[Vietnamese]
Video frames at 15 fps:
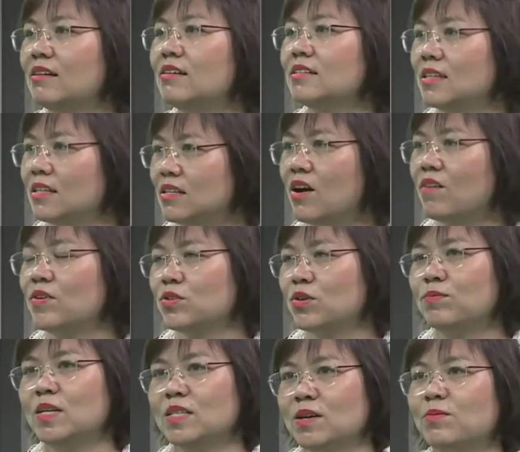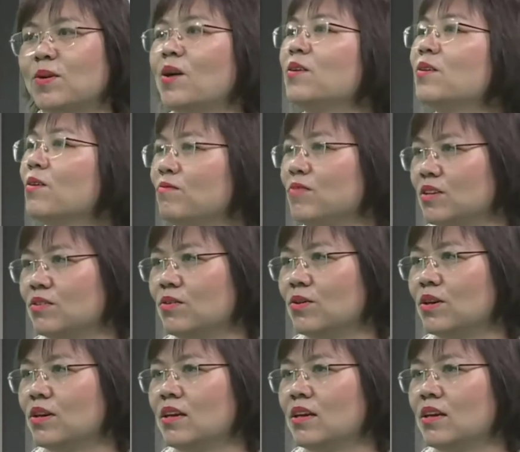các lời dặn dò và chuẩn bị chồng đón ở cổng viện rồi.